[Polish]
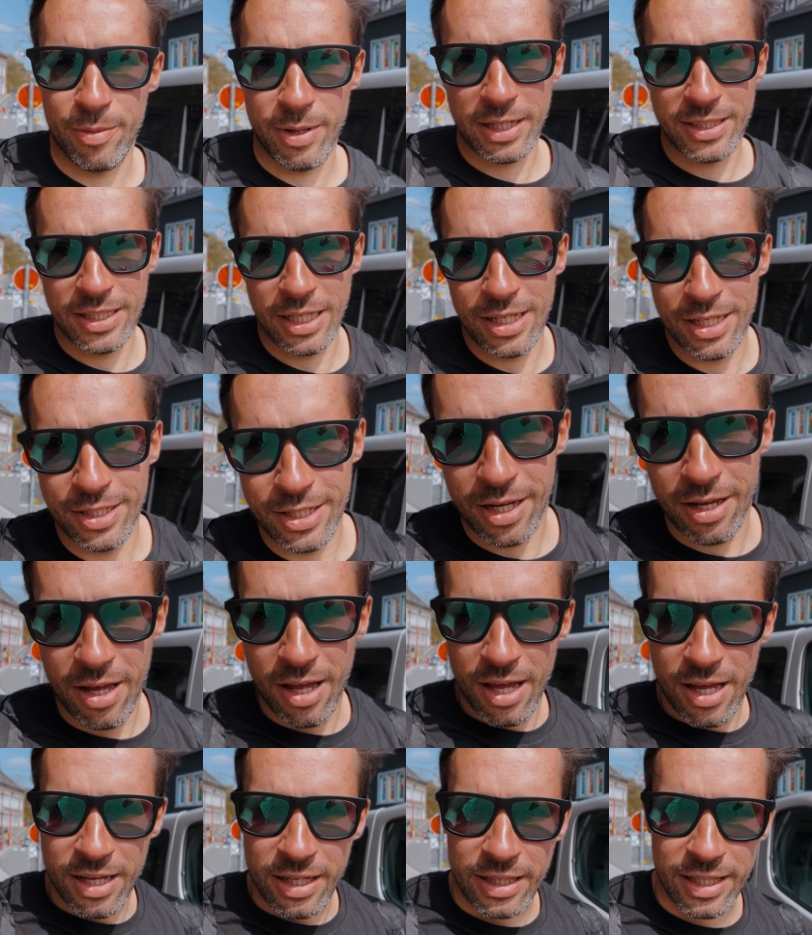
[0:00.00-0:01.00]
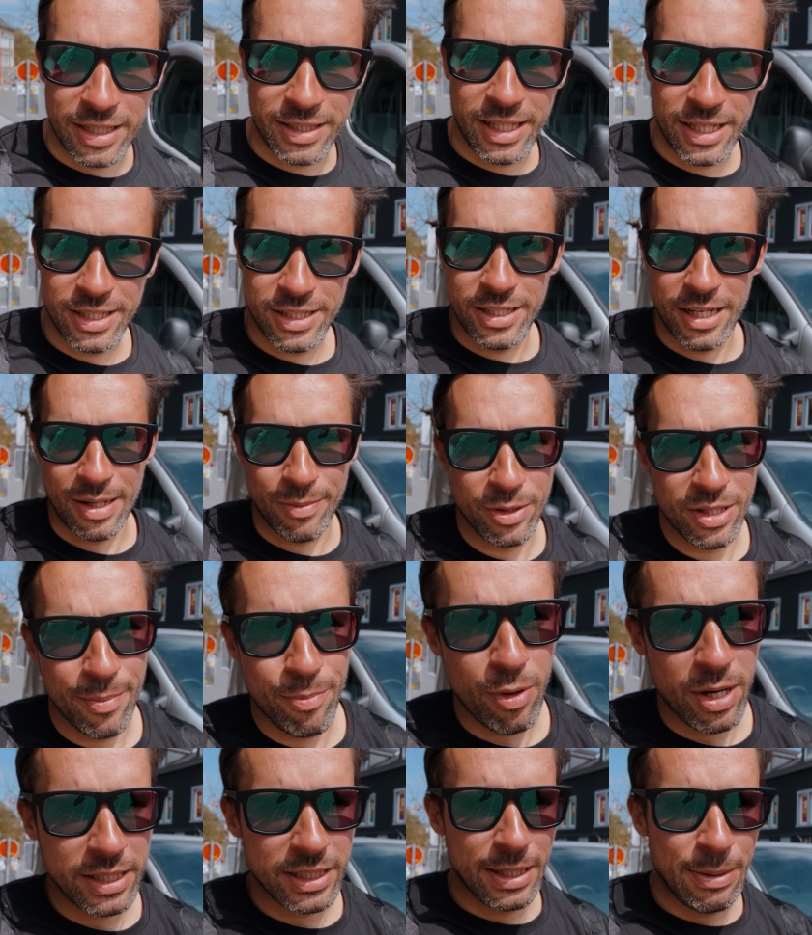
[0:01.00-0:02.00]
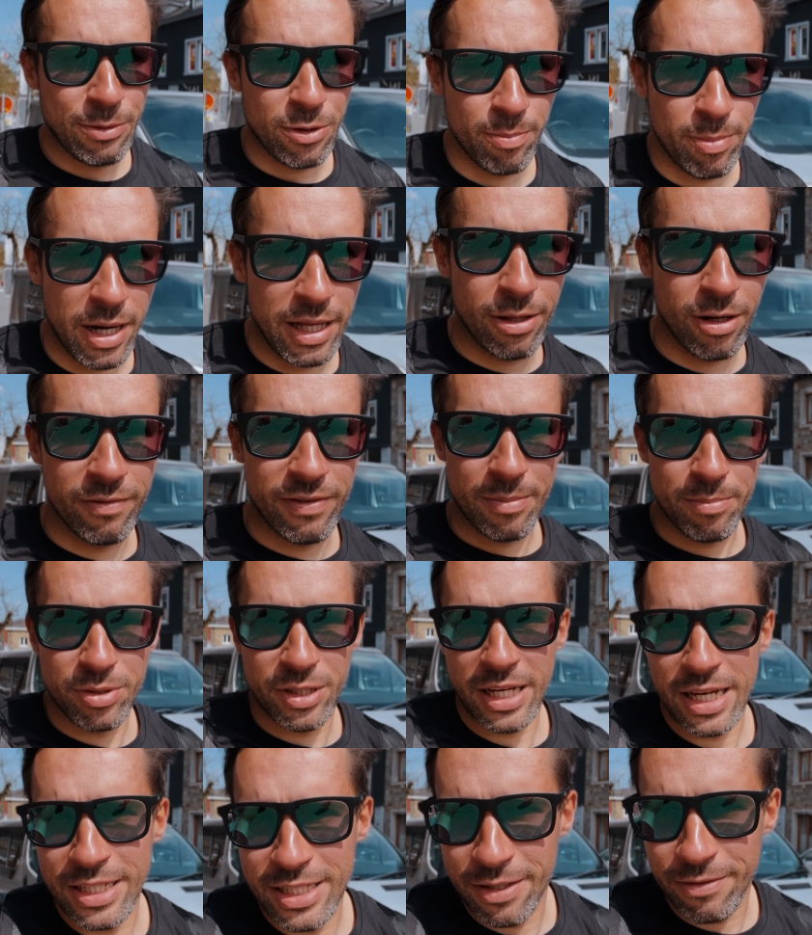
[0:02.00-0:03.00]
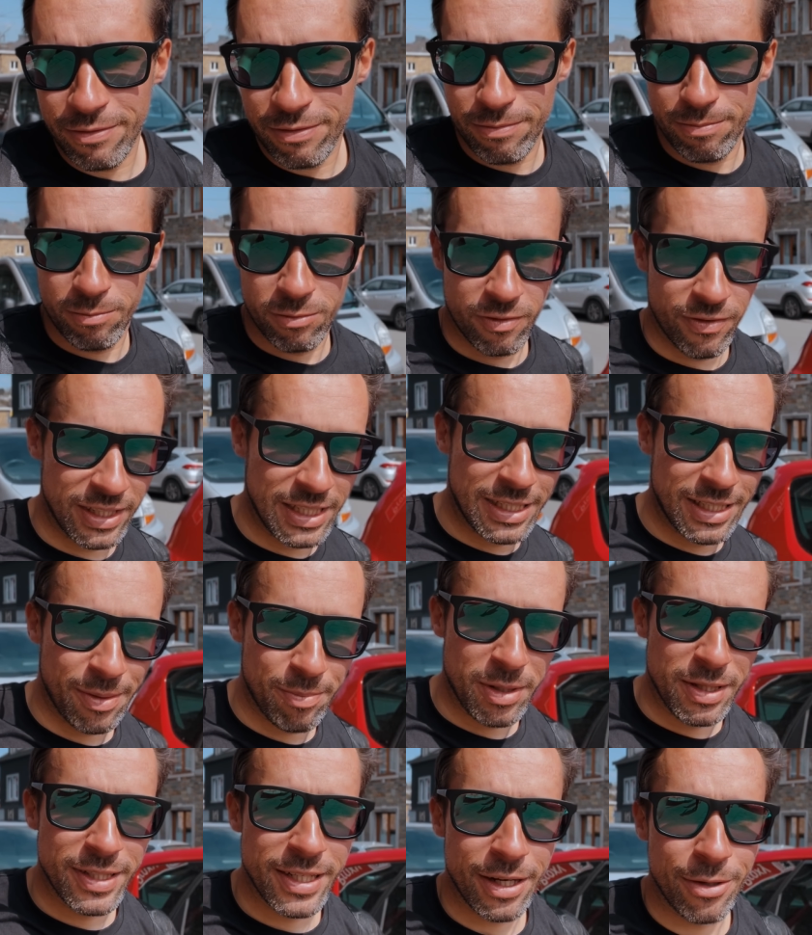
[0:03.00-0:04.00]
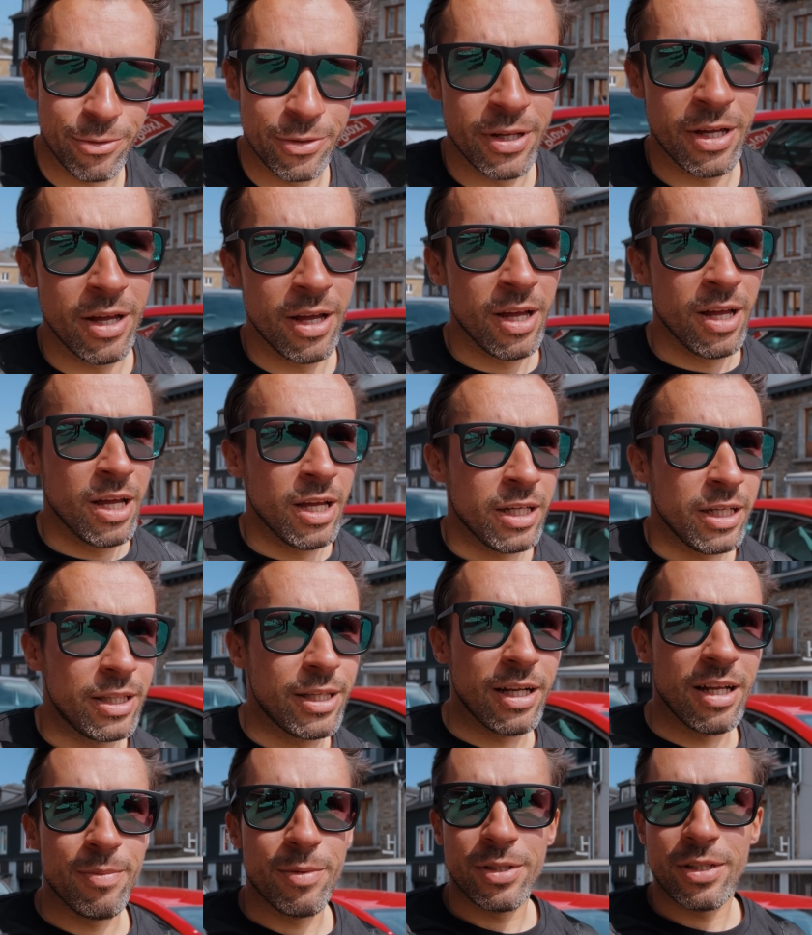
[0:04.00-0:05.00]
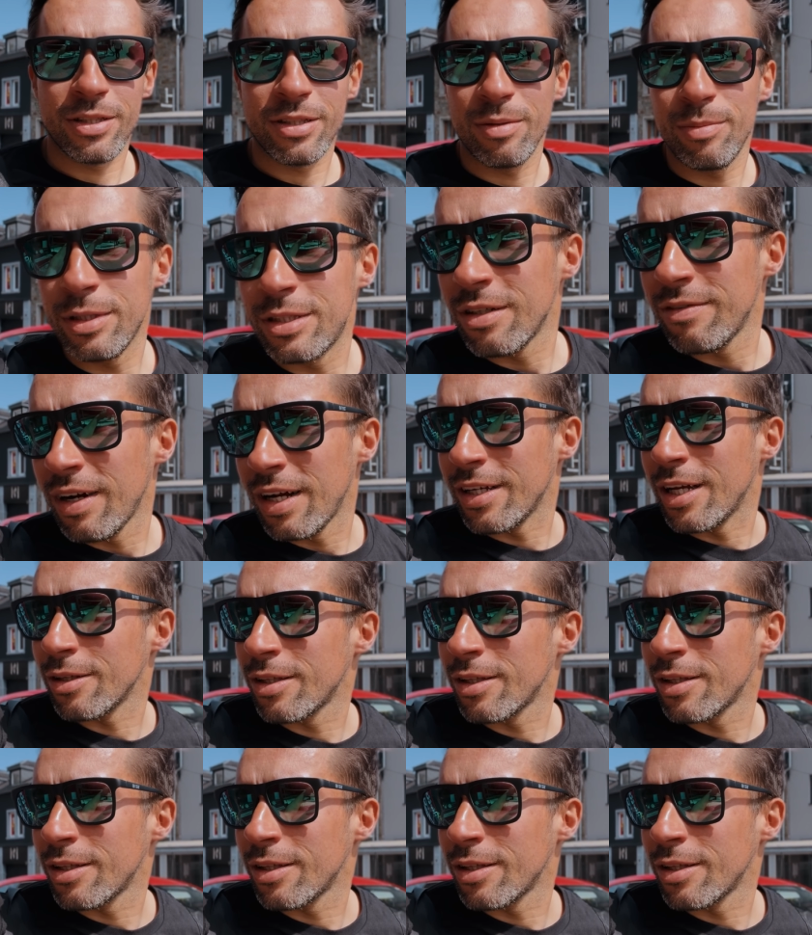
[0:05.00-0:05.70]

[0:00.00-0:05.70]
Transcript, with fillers: Jak staniecie na zjeździe albo na płaskim, to peleton wam przejedzie w 25 sekund i tyle będzie z kibicowania.